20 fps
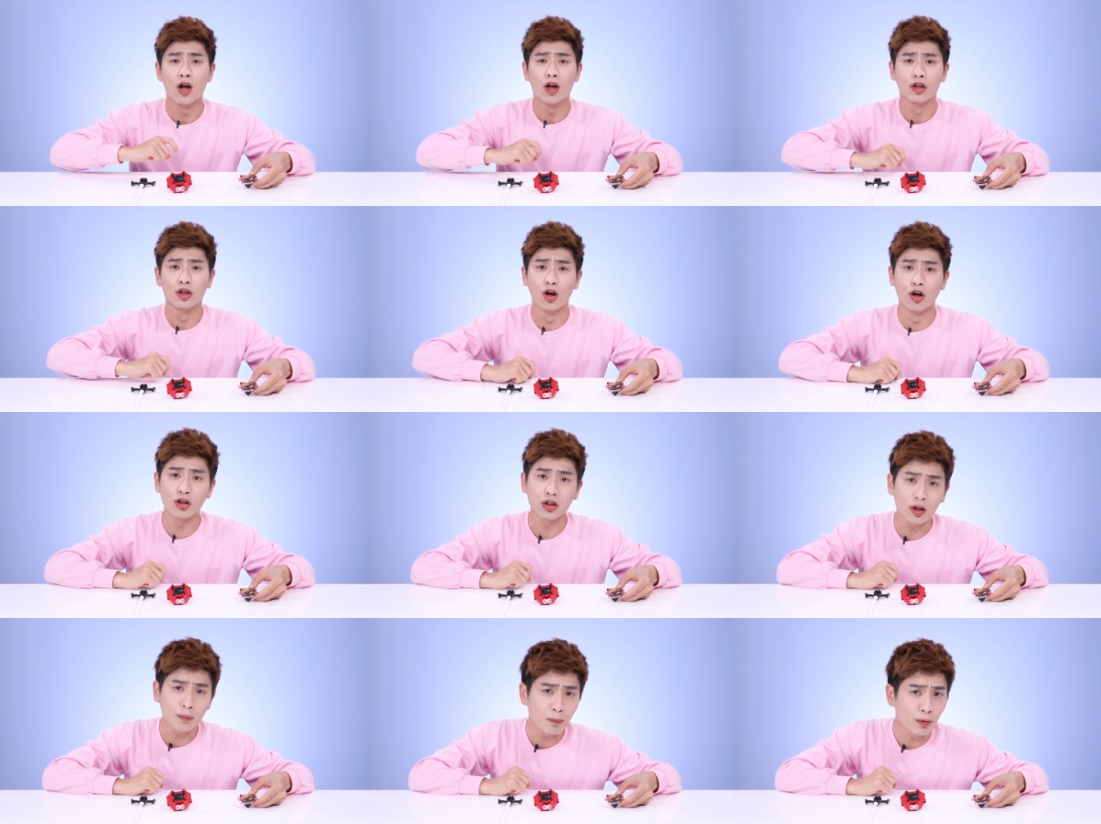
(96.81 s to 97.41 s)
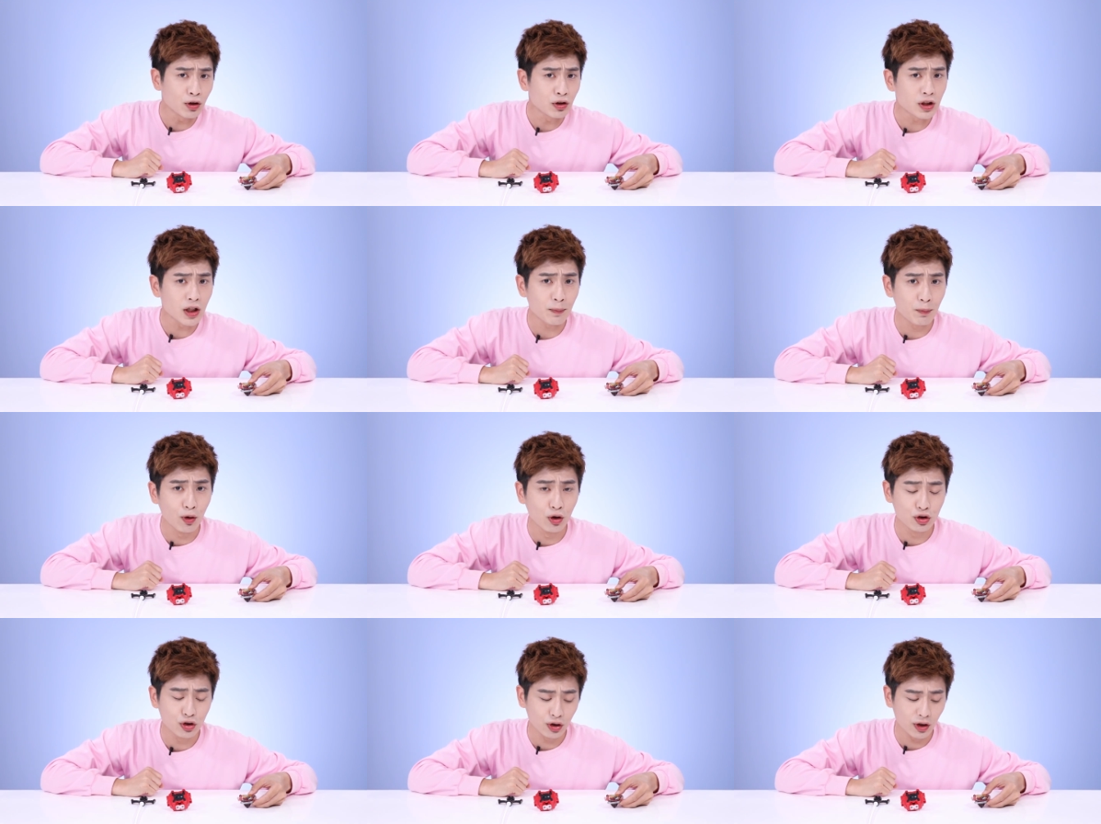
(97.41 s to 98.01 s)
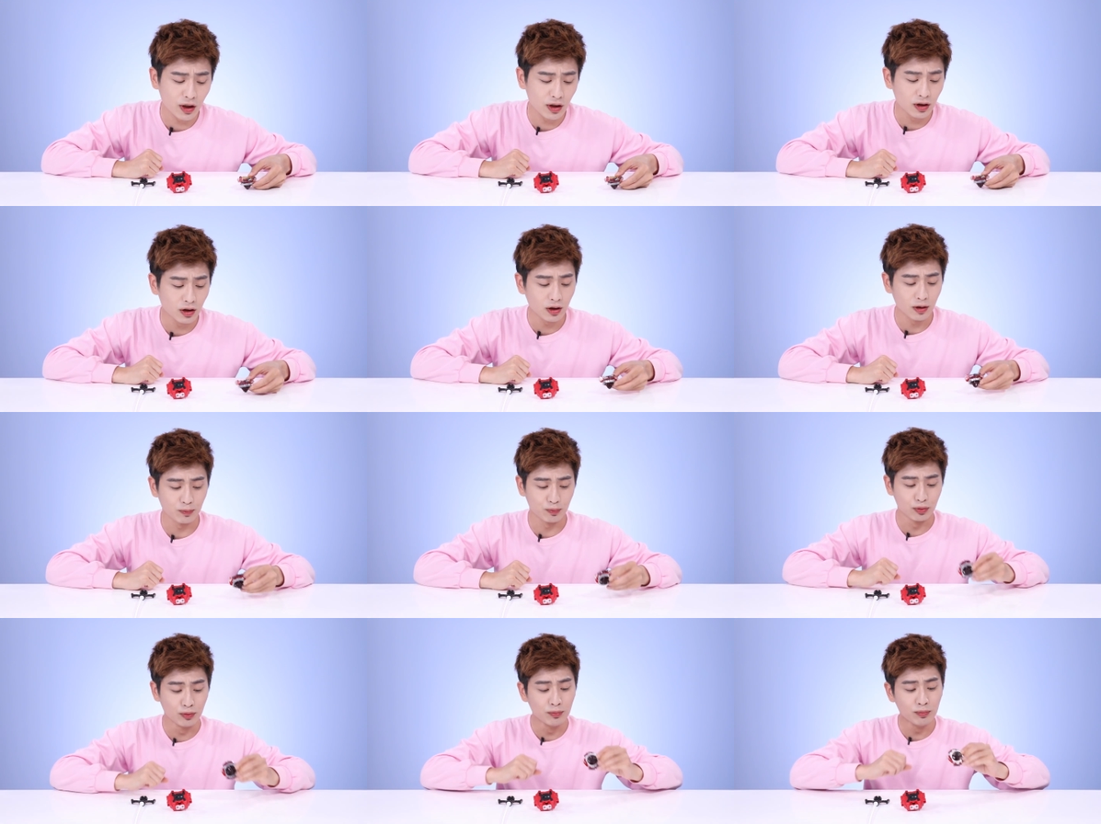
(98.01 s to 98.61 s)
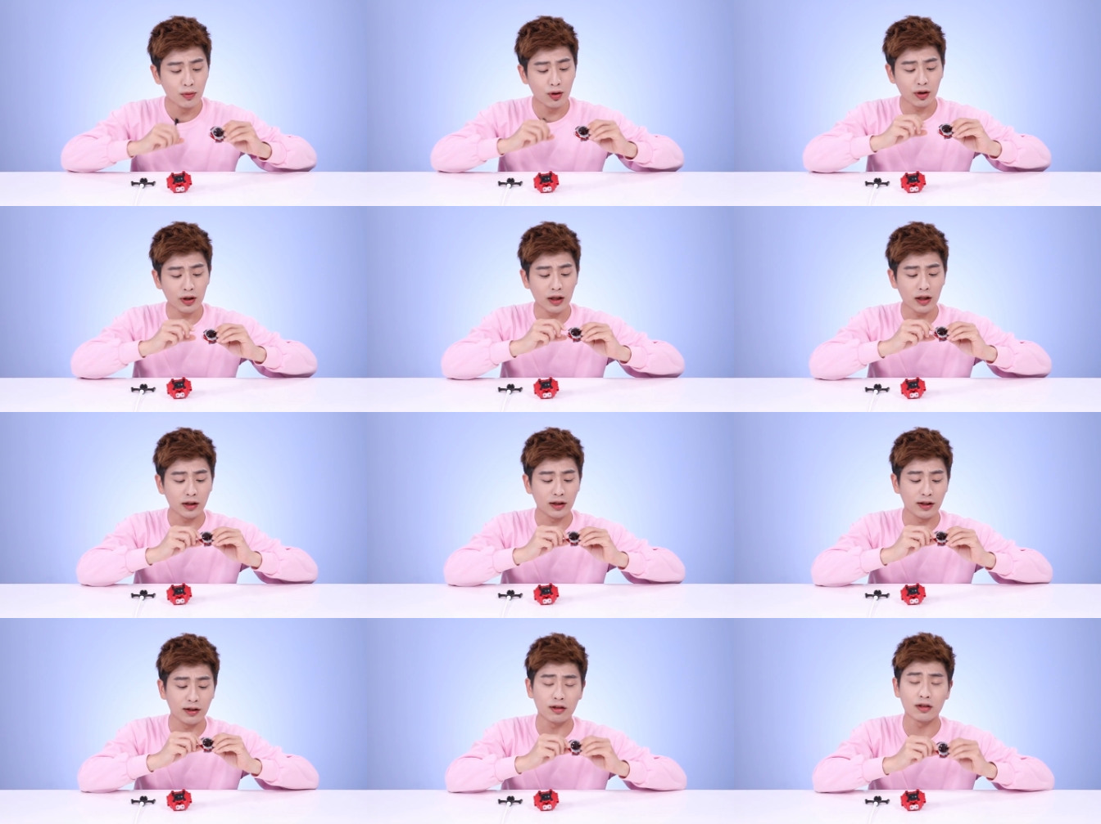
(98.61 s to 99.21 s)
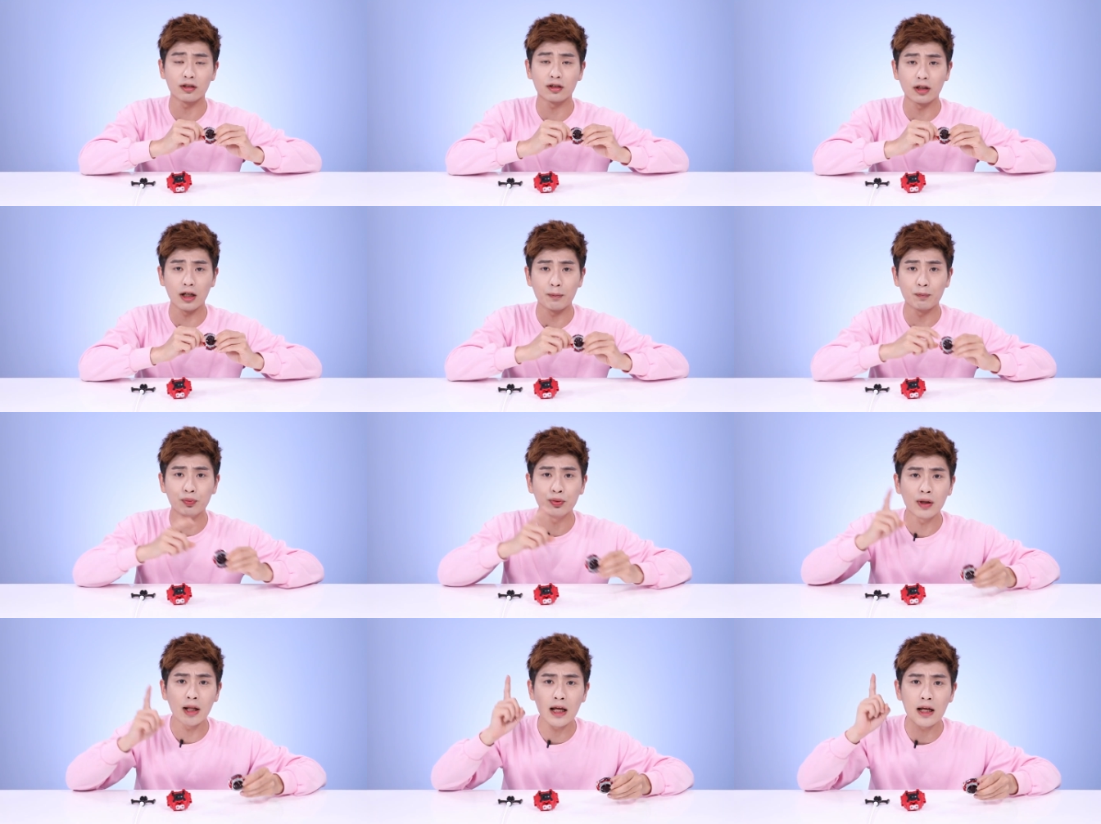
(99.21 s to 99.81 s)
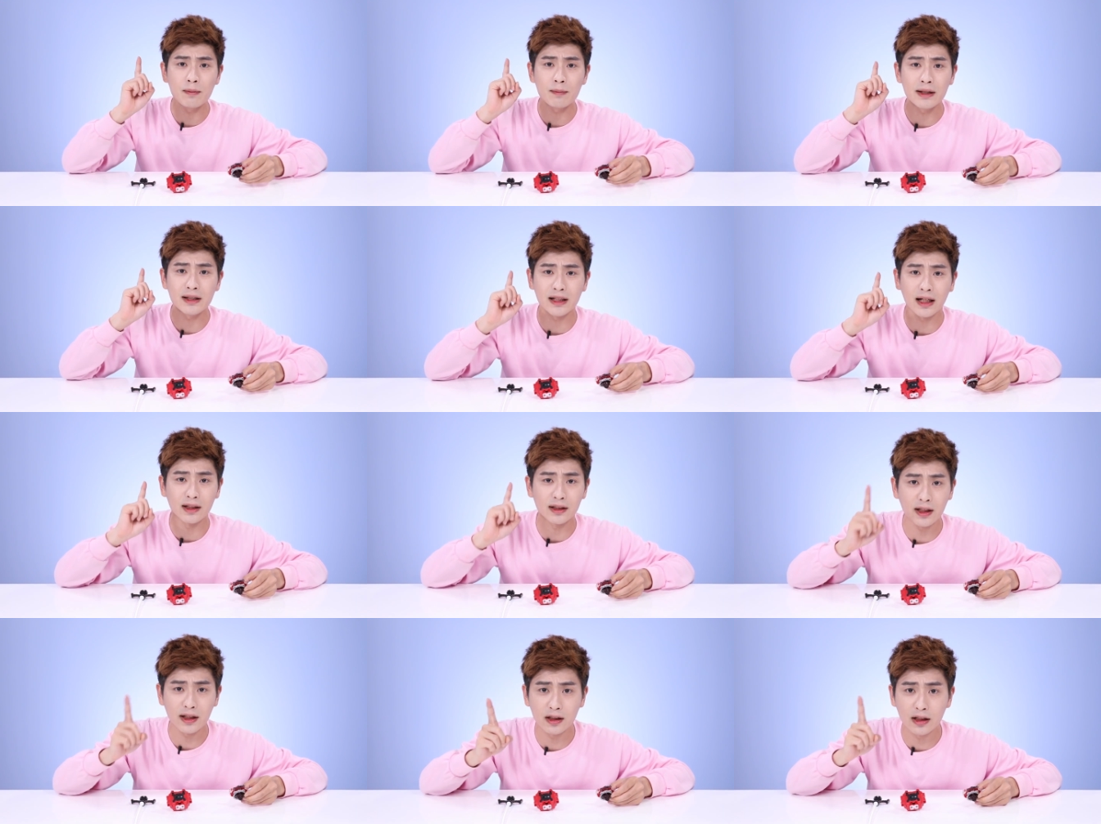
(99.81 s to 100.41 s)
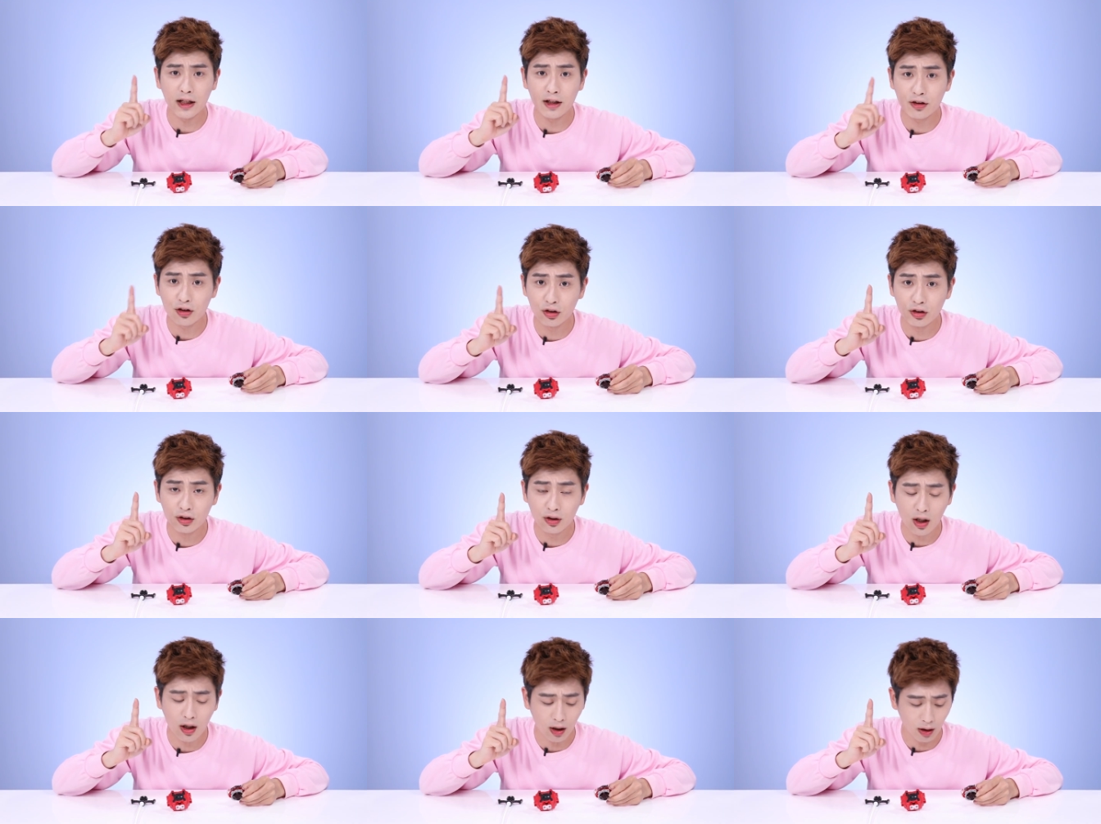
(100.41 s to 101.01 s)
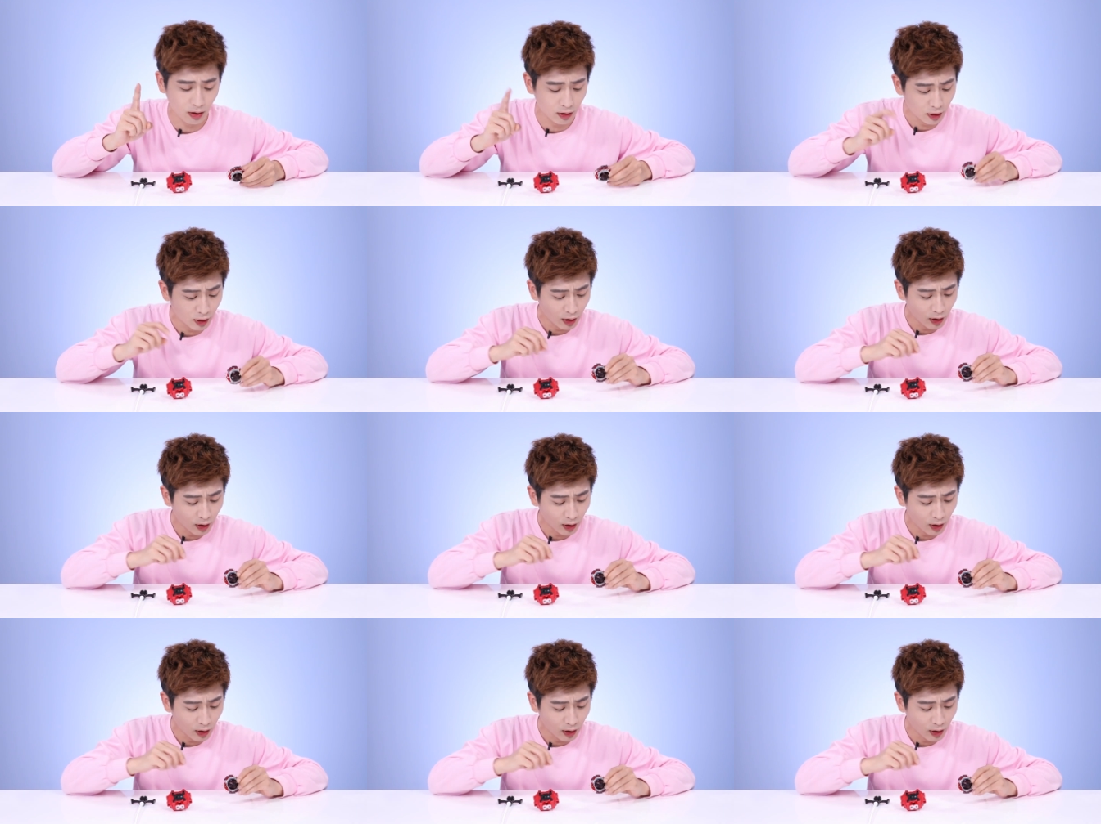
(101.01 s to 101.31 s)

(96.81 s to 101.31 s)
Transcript: 第六代陀螺的攻击环明明都安装了重力环，朋友们记得吧？